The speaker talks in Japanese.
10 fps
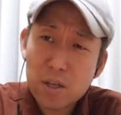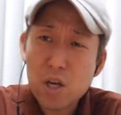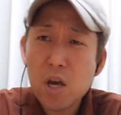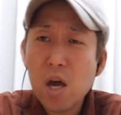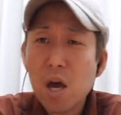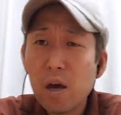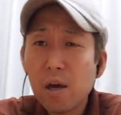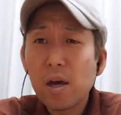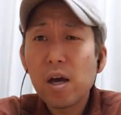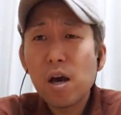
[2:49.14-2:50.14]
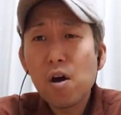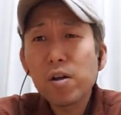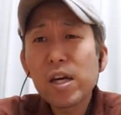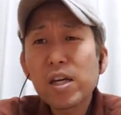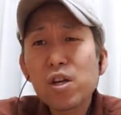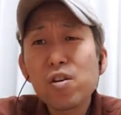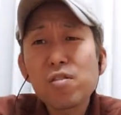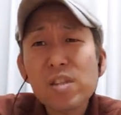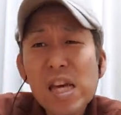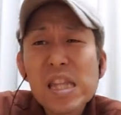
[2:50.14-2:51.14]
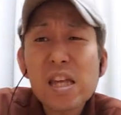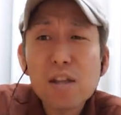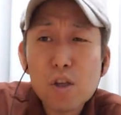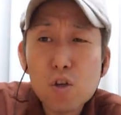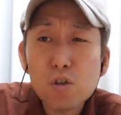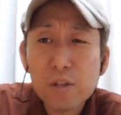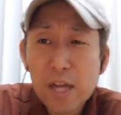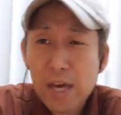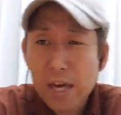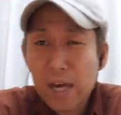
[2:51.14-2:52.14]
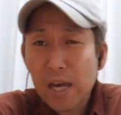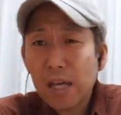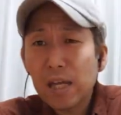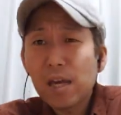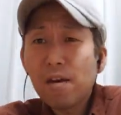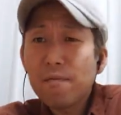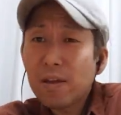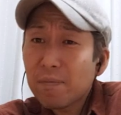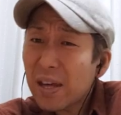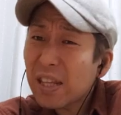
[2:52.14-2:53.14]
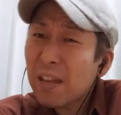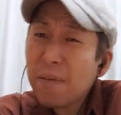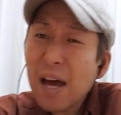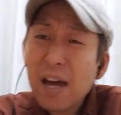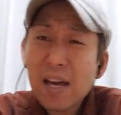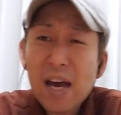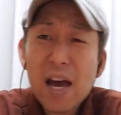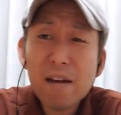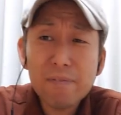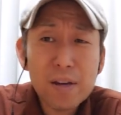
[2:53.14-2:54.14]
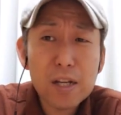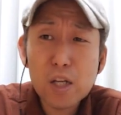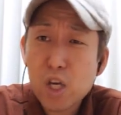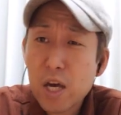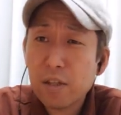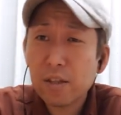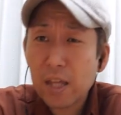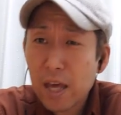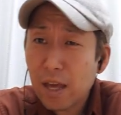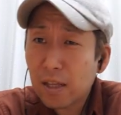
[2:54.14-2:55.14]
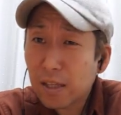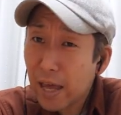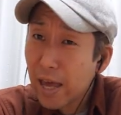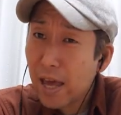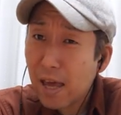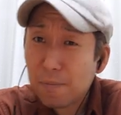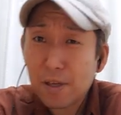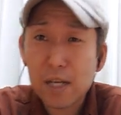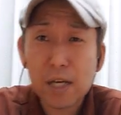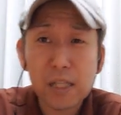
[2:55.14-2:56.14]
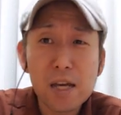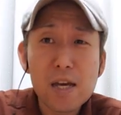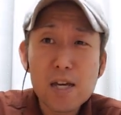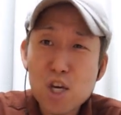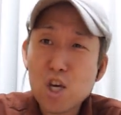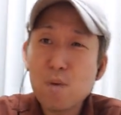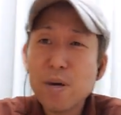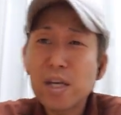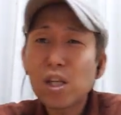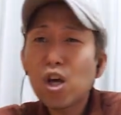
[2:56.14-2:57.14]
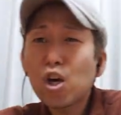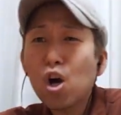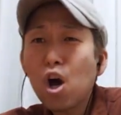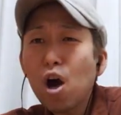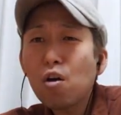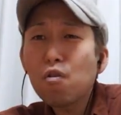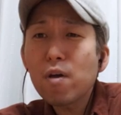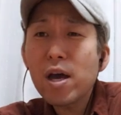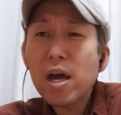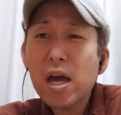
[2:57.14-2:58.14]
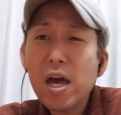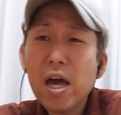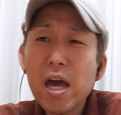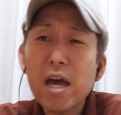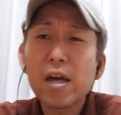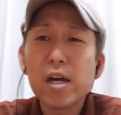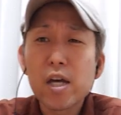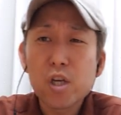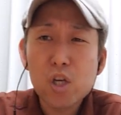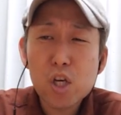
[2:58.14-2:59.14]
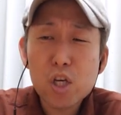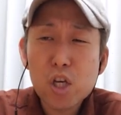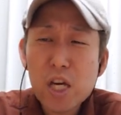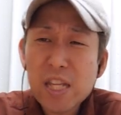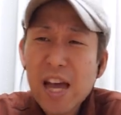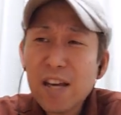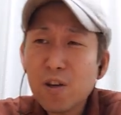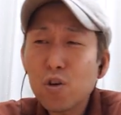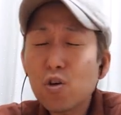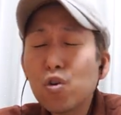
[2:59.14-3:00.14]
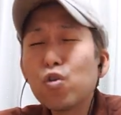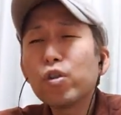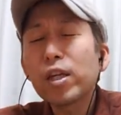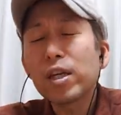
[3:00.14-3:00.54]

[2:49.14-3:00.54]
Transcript: Yeah おだぐせだぐせフェフェ t マイハフェルカステテープ言えなかった君の声聞きたく